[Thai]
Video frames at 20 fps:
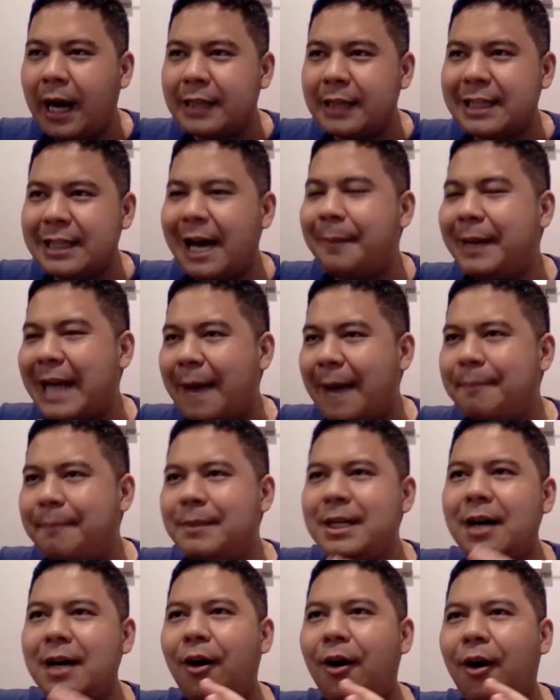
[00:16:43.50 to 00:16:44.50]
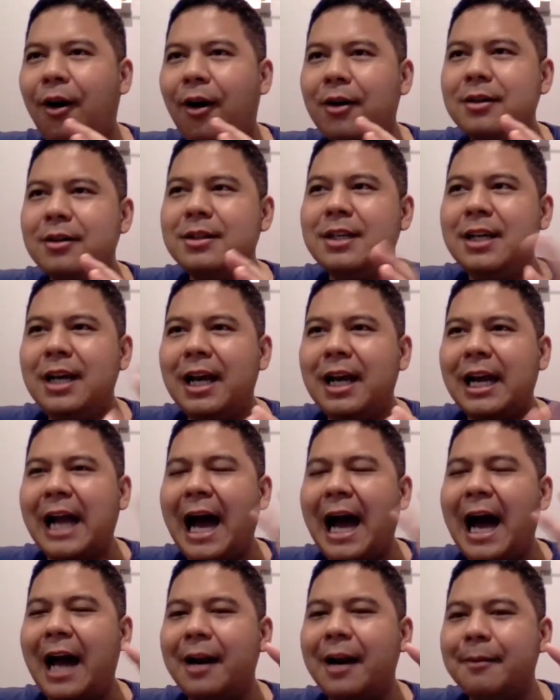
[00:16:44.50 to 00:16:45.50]
ถ้าไม่นับเรื่องของ
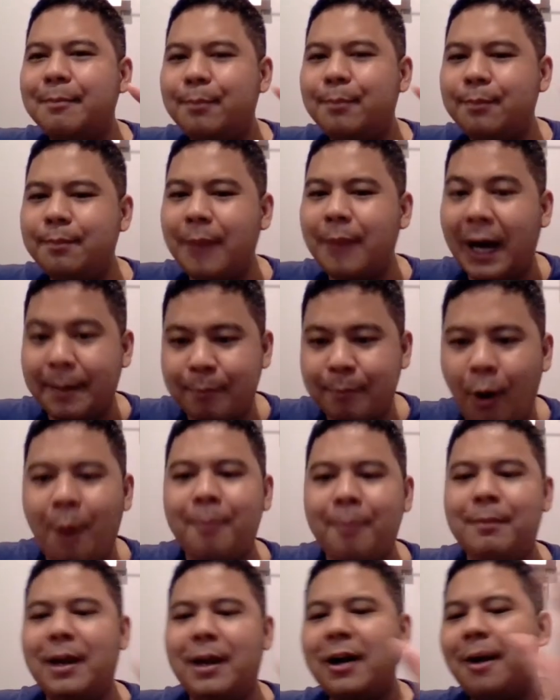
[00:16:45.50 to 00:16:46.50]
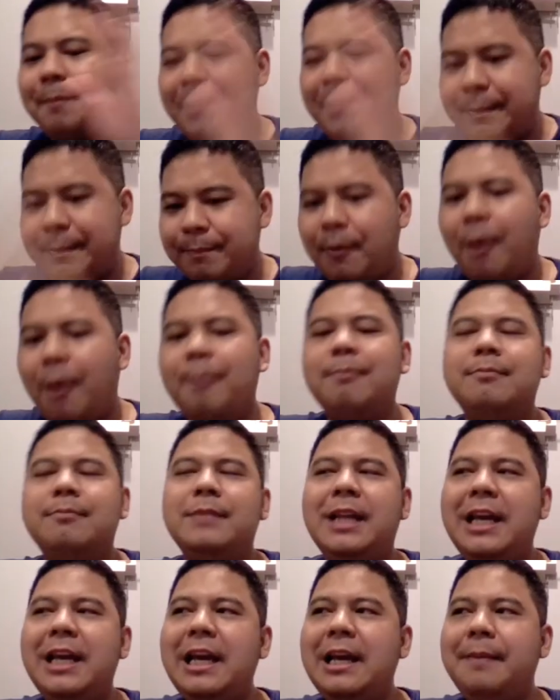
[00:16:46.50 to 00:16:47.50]
การเปิดปมแล้วก็ปิดปม
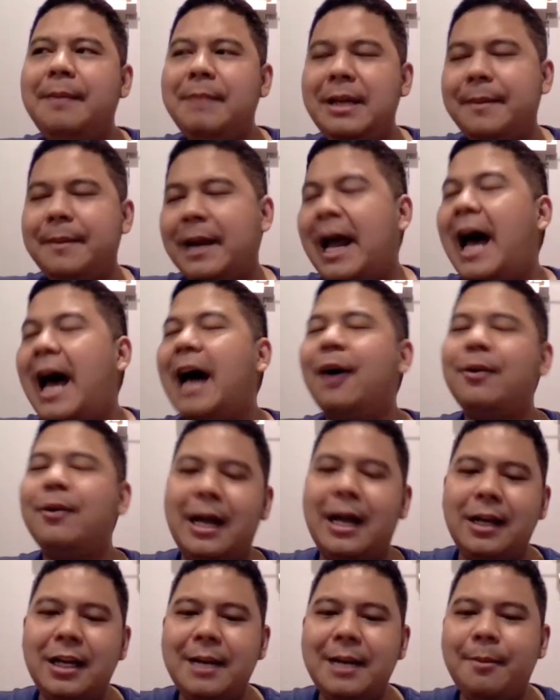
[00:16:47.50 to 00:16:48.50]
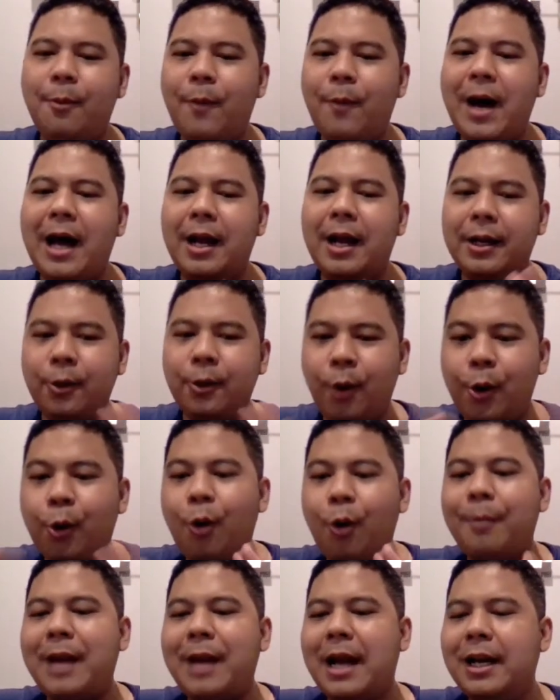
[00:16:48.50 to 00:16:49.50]
ที่มีปัญหาของหนังเรื่องนี้ผมว่าโดยร
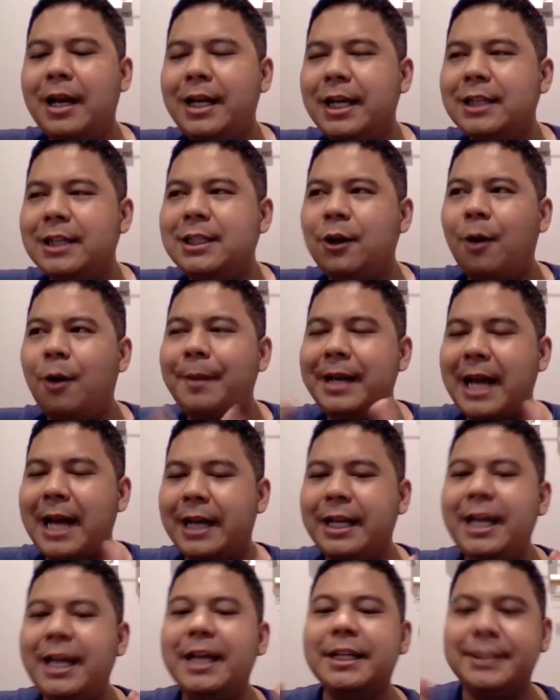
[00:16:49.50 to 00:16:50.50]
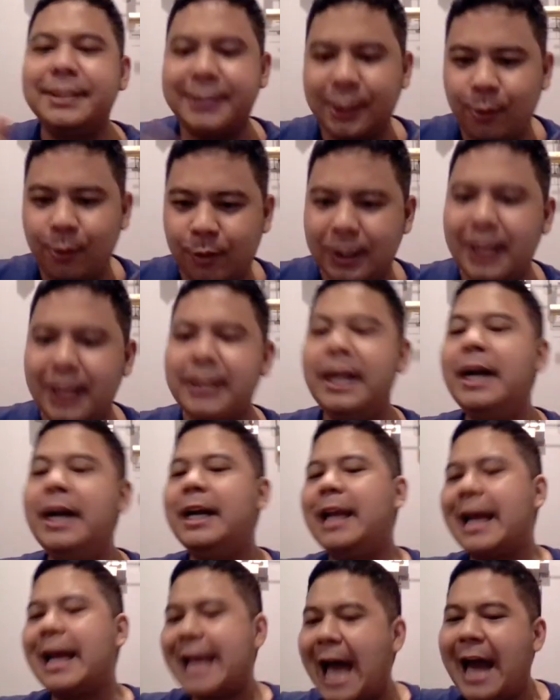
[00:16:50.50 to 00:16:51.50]
วมหนังเรื่องนี้ก็ถือว่าเป็นหนังที่สนุกเรื่องหนึ่ง
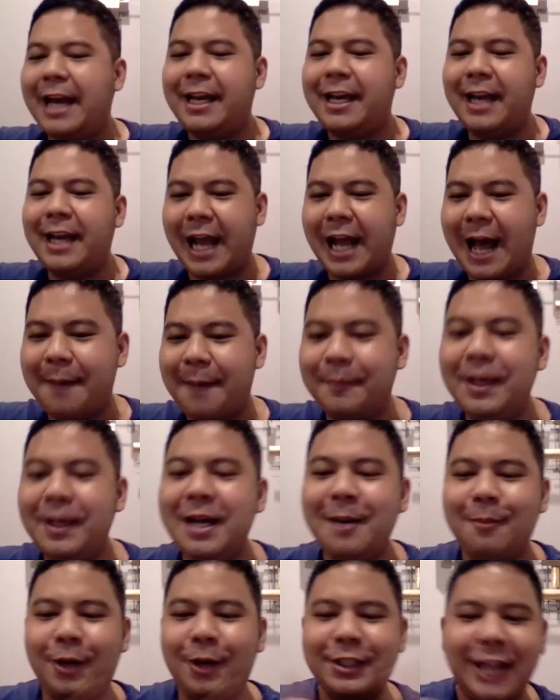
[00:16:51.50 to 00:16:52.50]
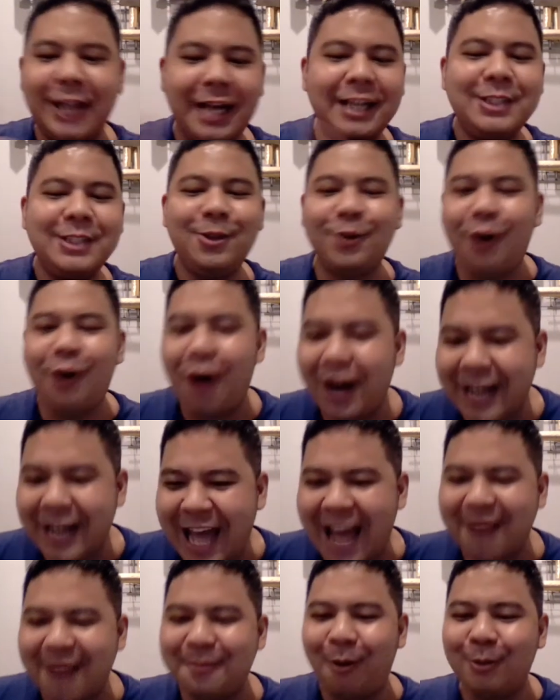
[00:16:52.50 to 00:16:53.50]
ละกันนะครับเพราะฉะนั้นในส่วนของคะแน
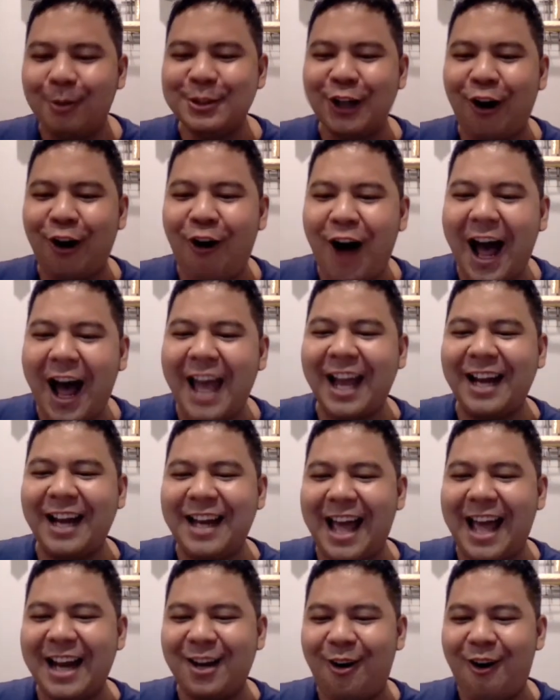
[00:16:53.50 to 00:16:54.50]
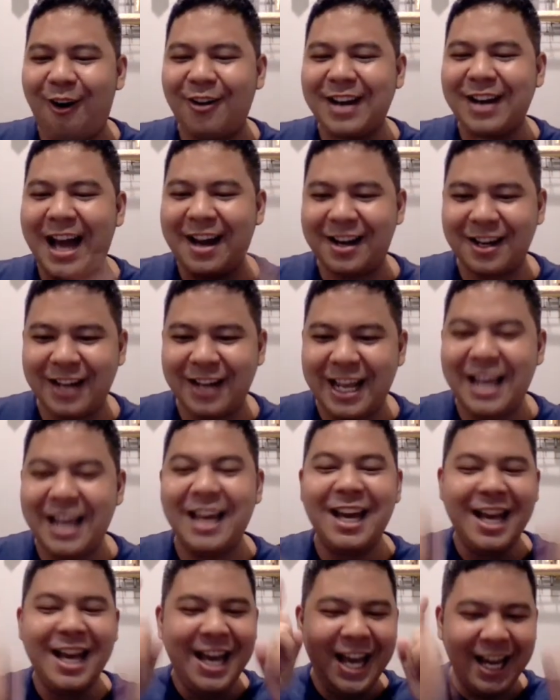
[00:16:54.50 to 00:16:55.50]
นผมจะขอให้คะแนนของหนังเรื่องนี้
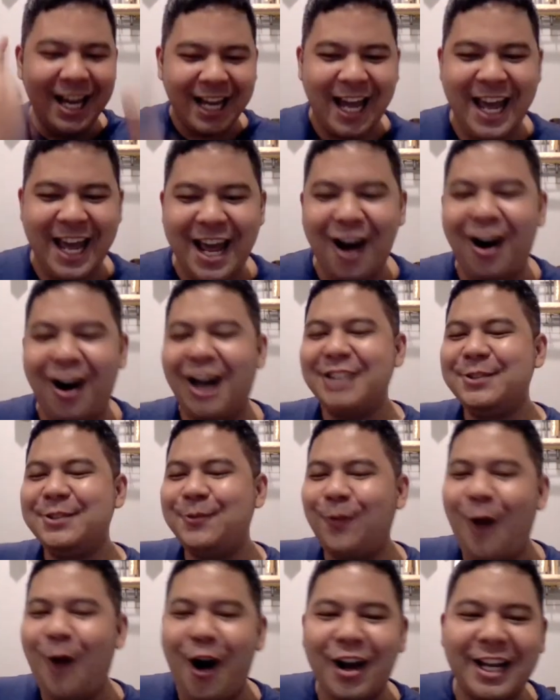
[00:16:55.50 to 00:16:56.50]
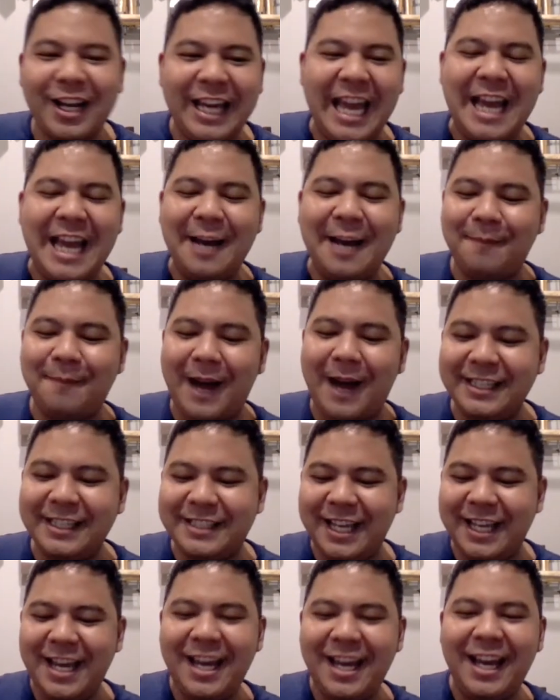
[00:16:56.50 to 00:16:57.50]
Chaos Walking ไป
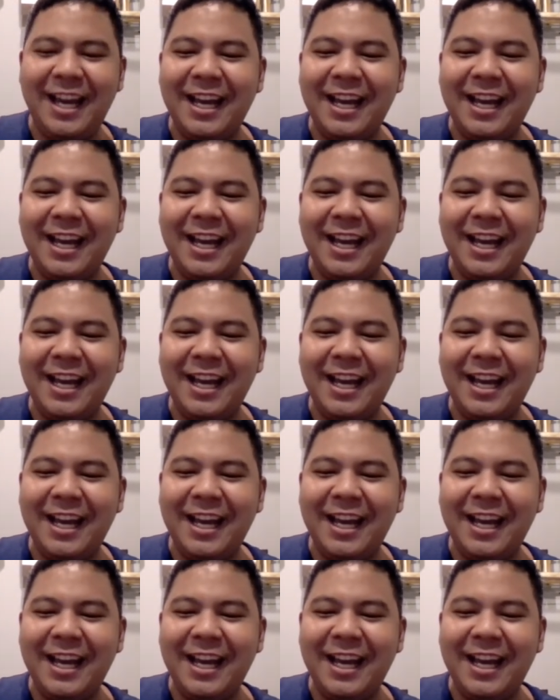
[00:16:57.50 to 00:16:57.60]
ที่